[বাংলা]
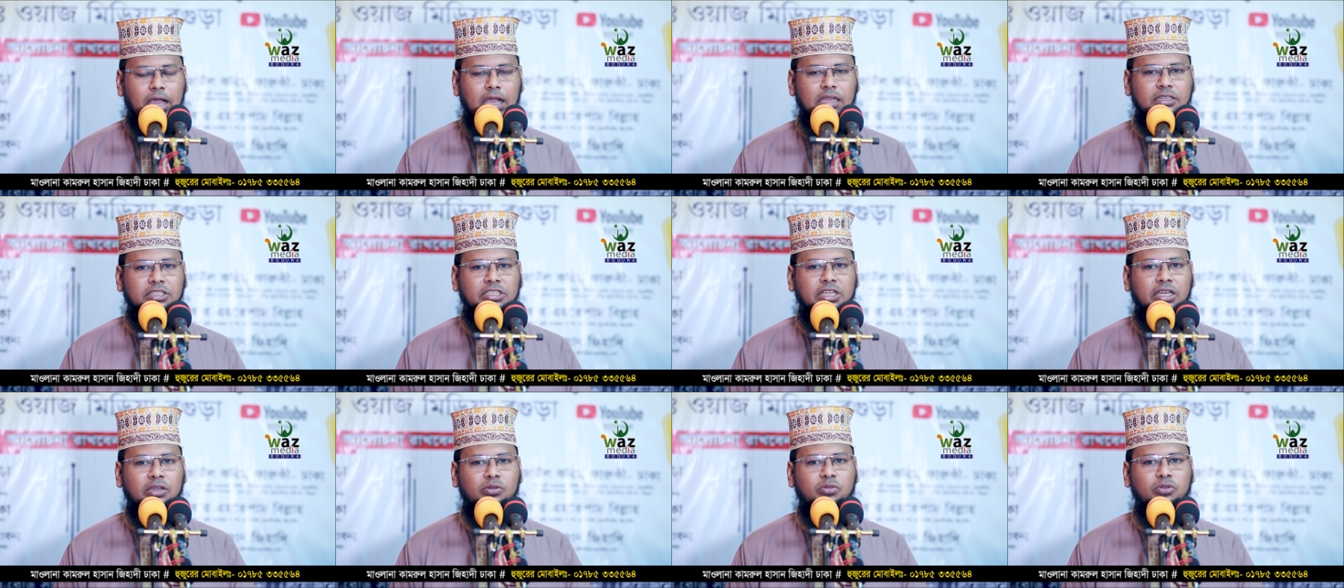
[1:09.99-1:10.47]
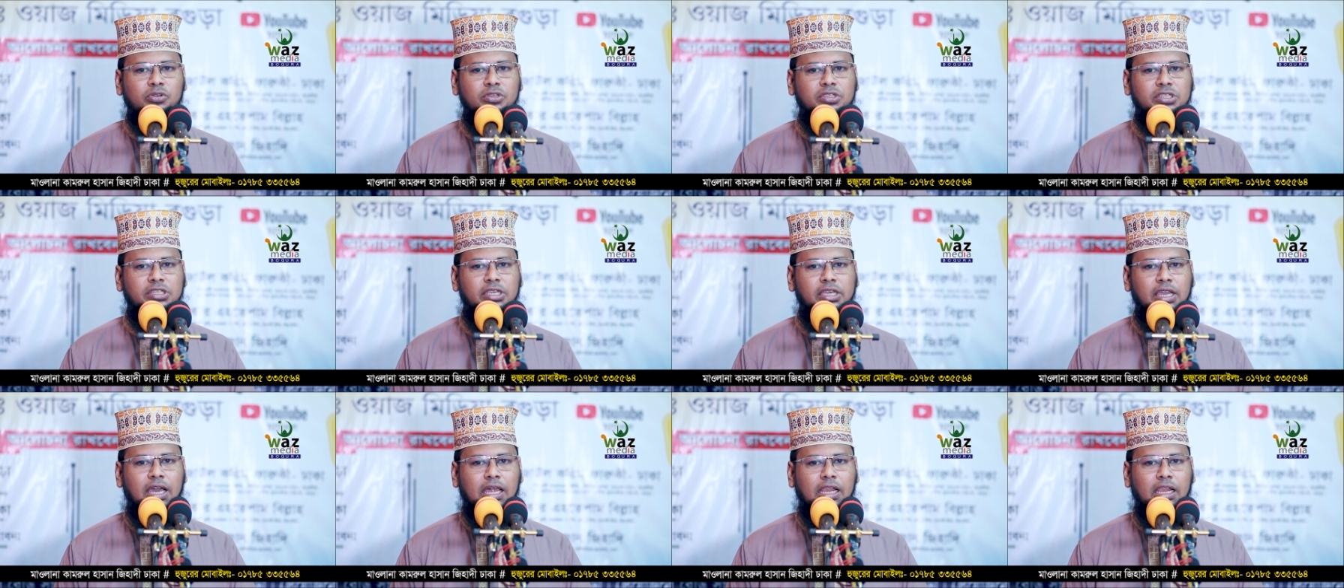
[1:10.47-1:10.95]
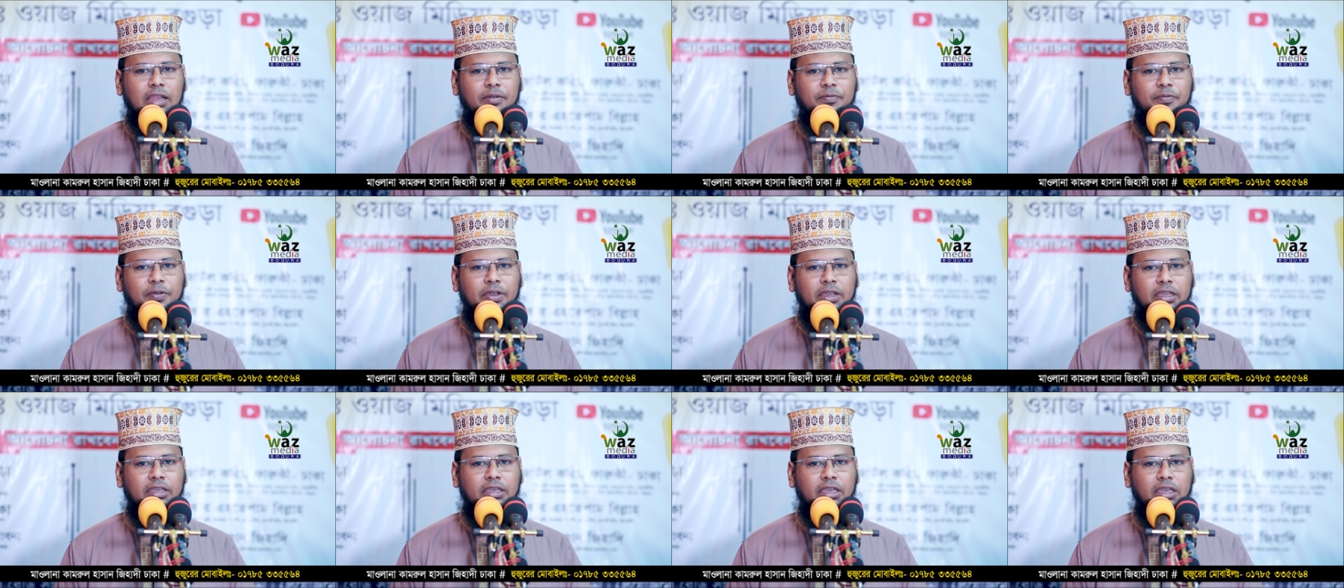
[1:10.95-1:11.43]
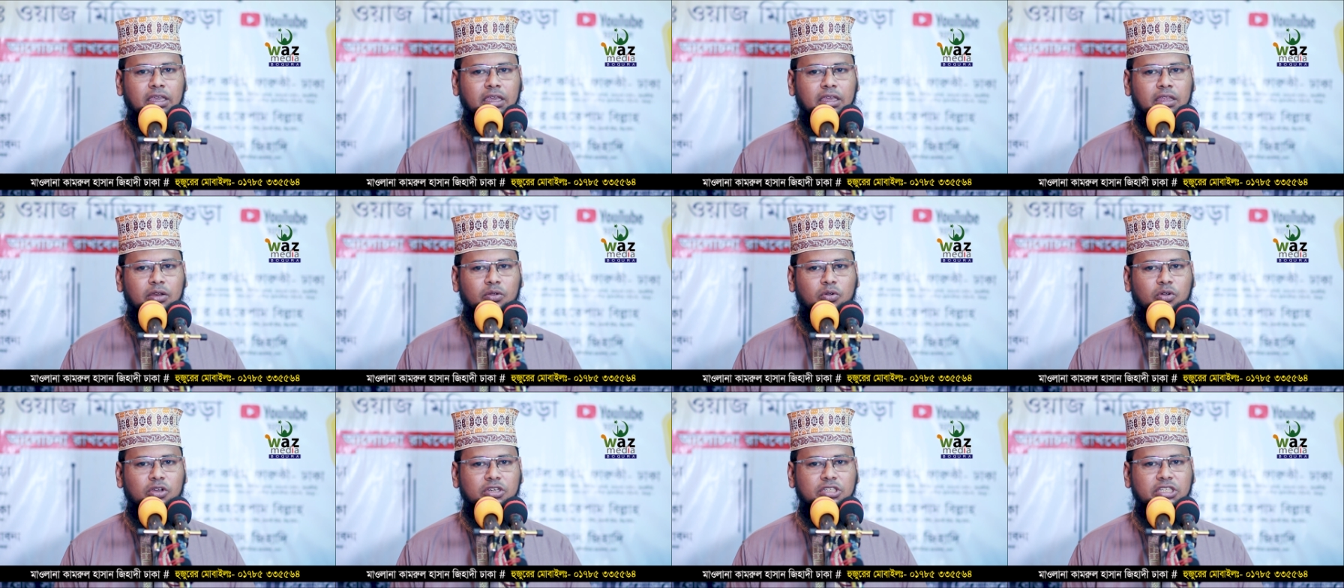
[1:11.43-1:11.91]
আশা করছি
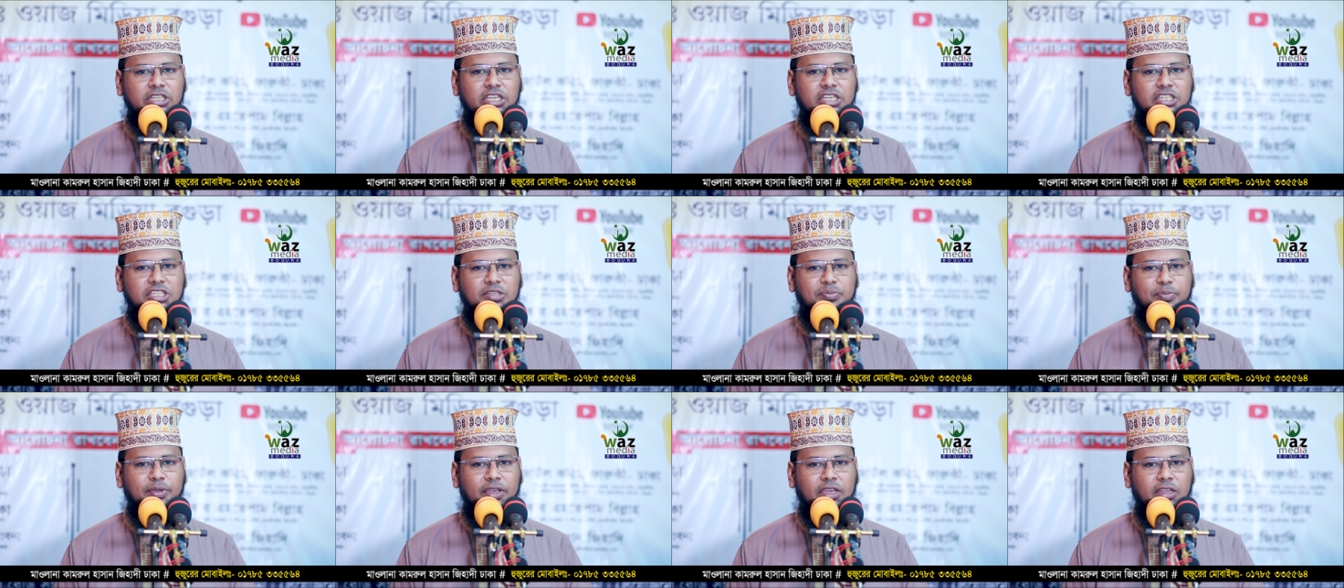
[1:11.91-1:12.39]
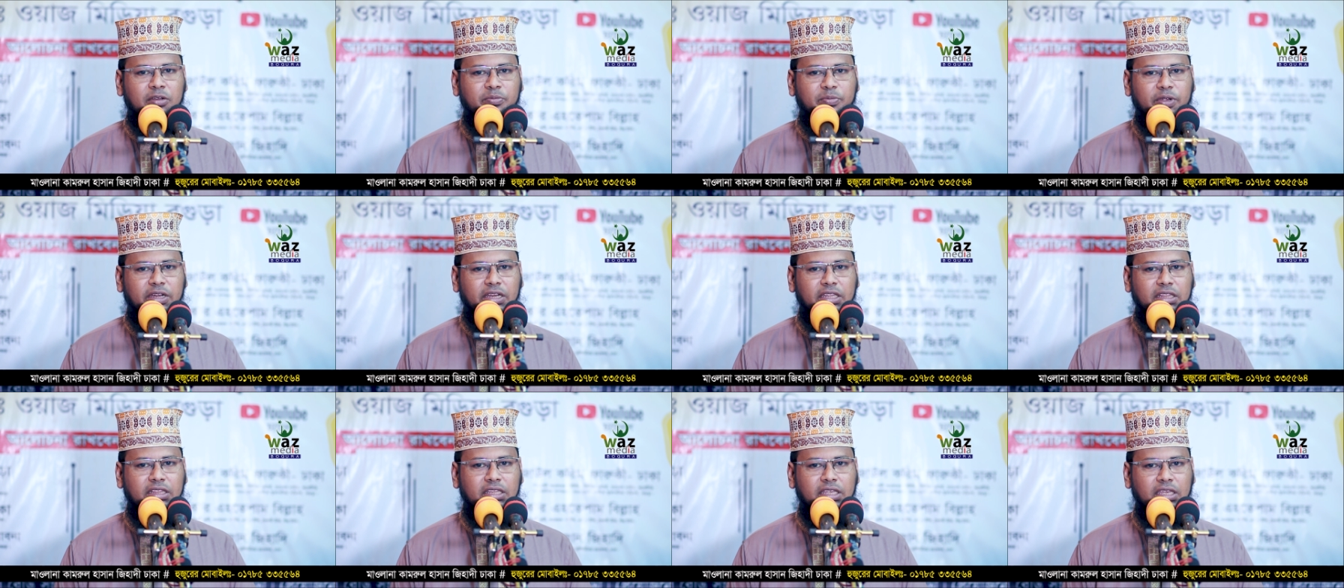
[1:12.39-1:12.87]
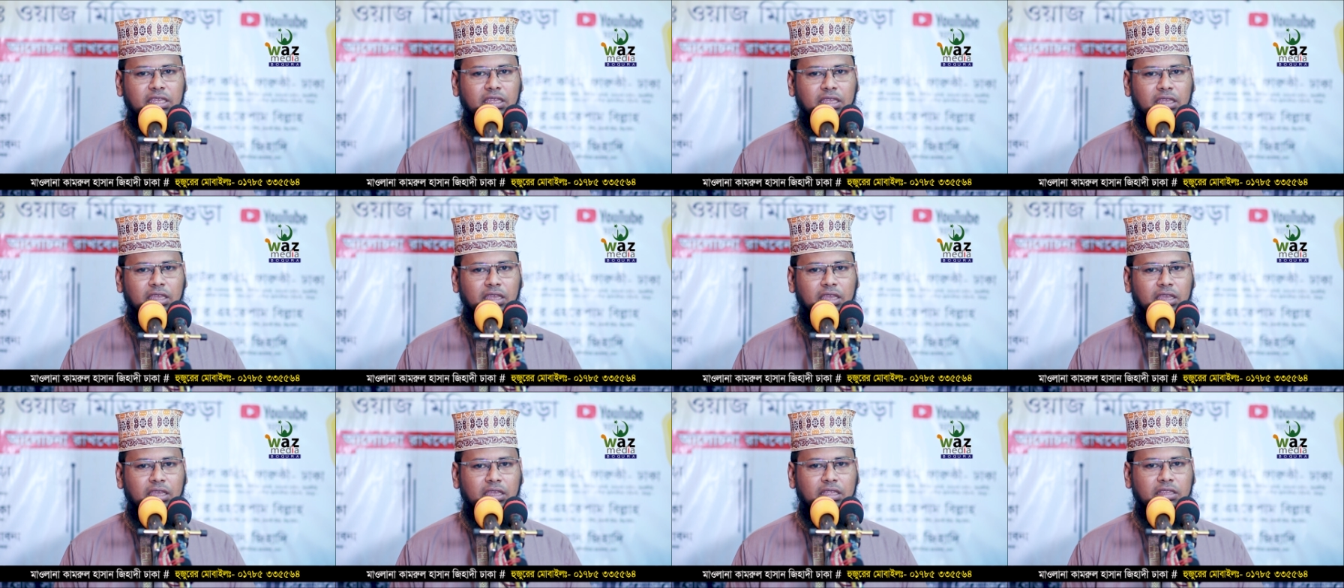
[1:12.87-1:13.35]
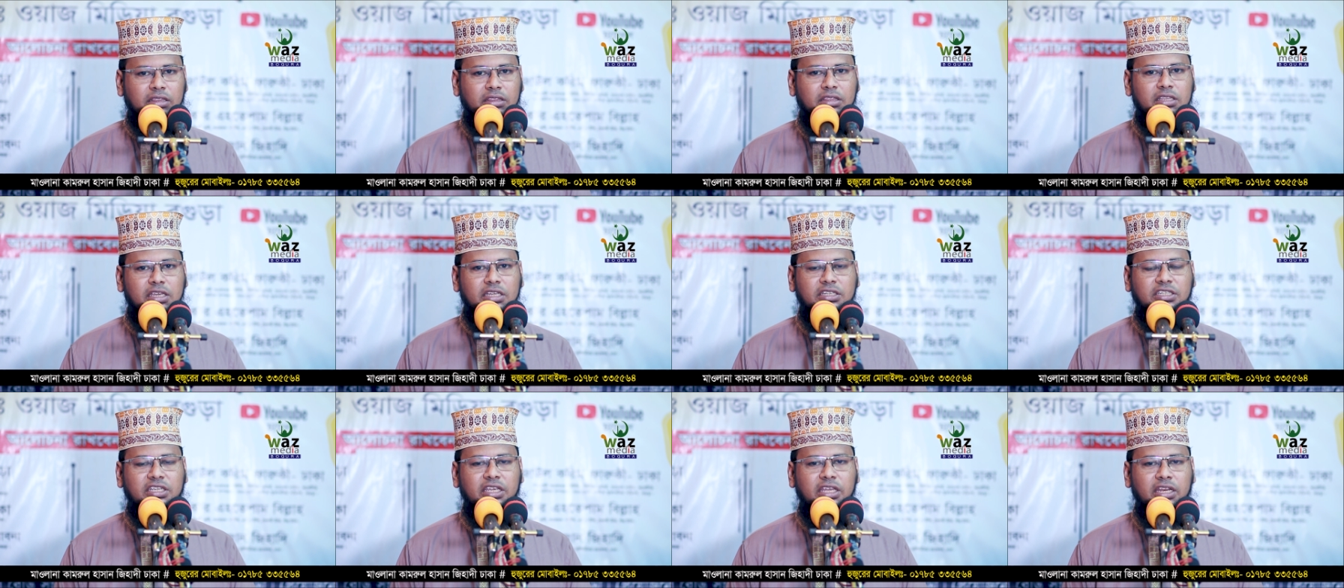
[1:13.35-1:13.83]
আল্লাপাকের অশেষ মেহরবাণীতে
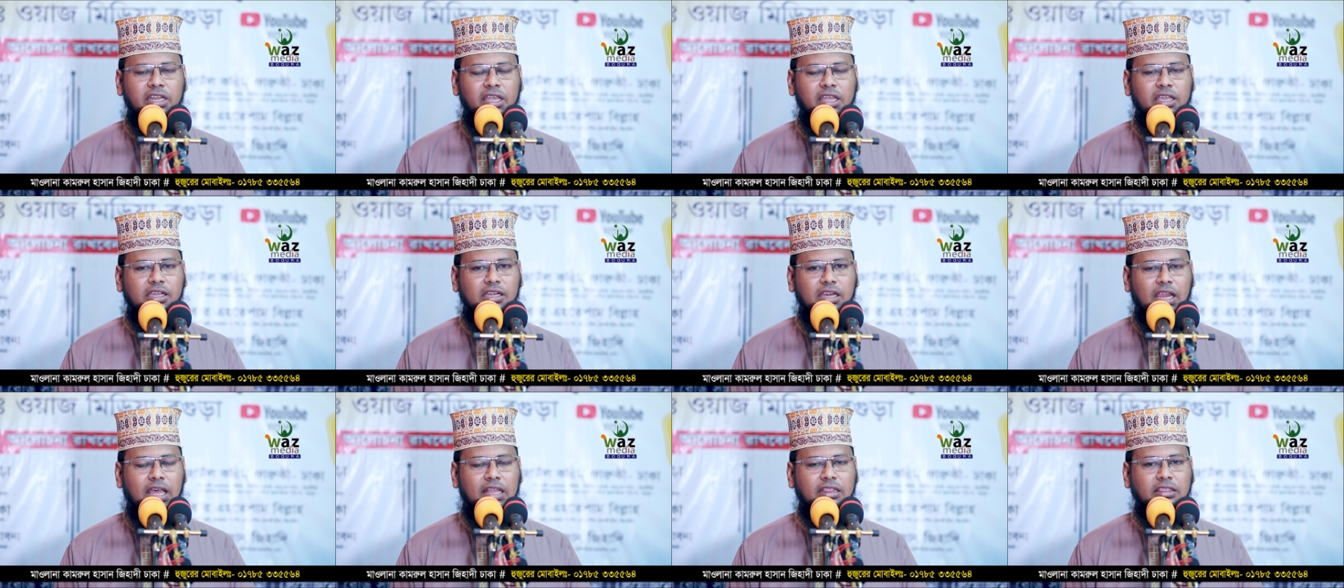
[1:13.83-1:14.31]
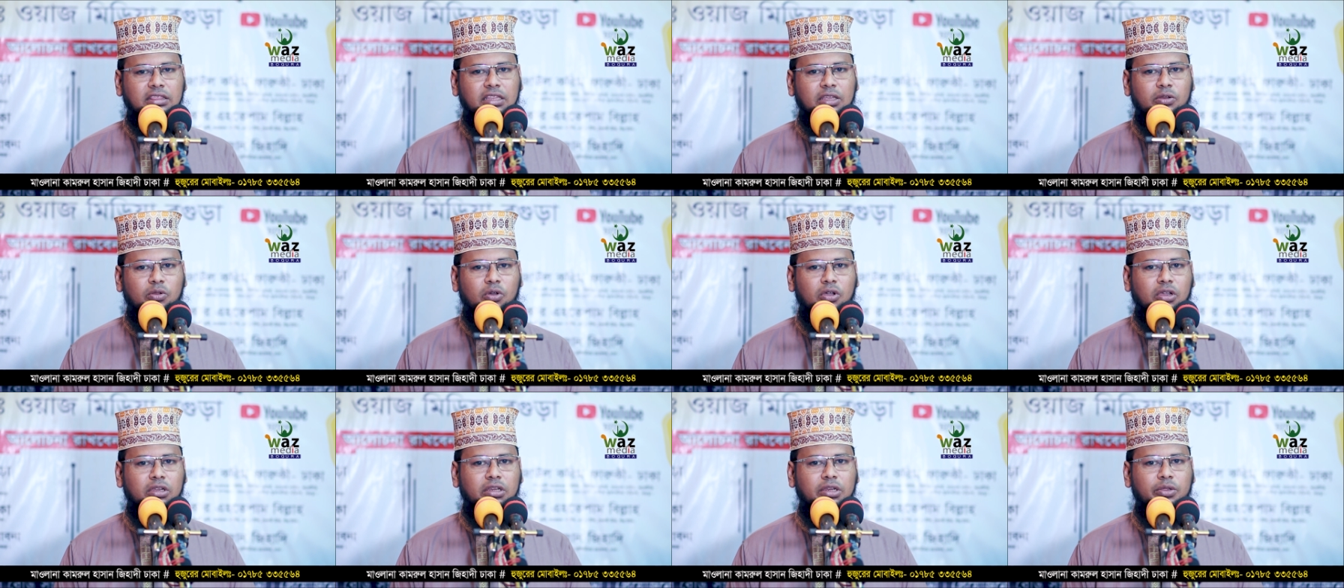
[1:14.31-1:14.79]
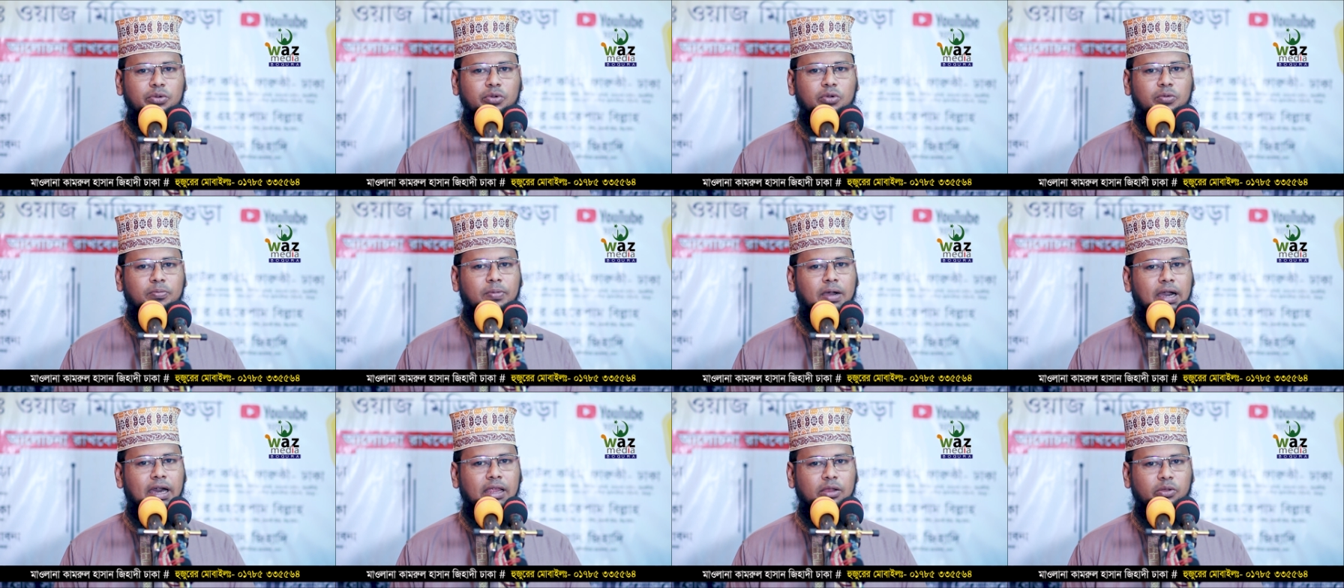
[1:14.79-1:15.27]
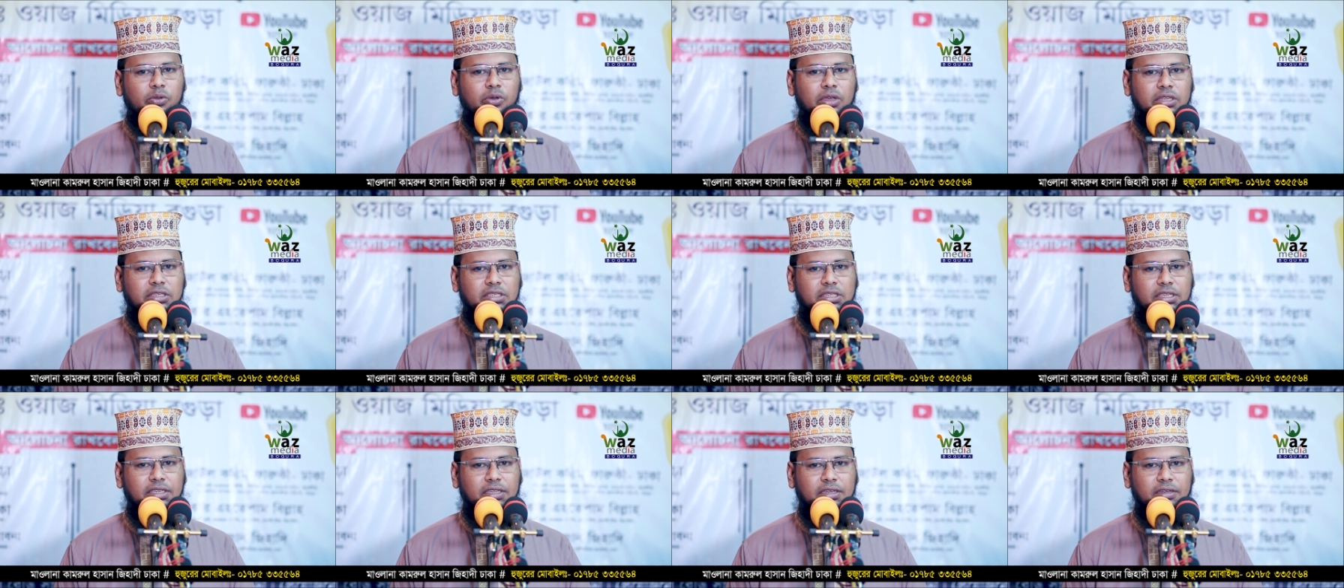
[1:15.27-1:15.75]
দেশের এই ক্লান্তি লগ্নেও ভালো
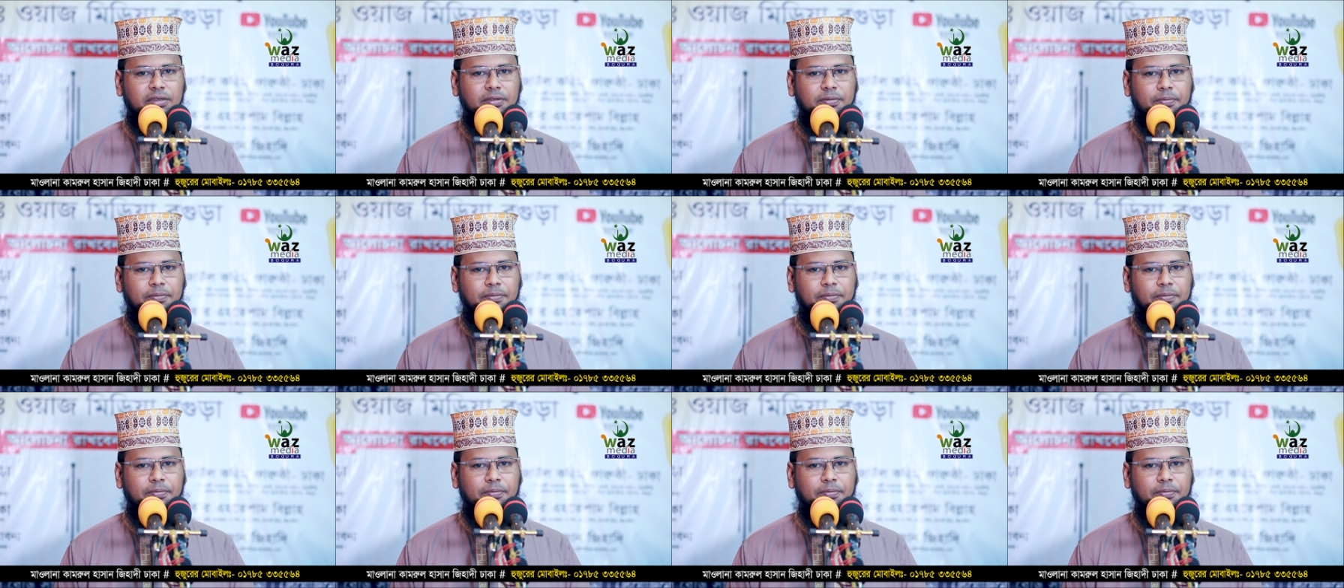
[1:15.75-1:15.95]
আছে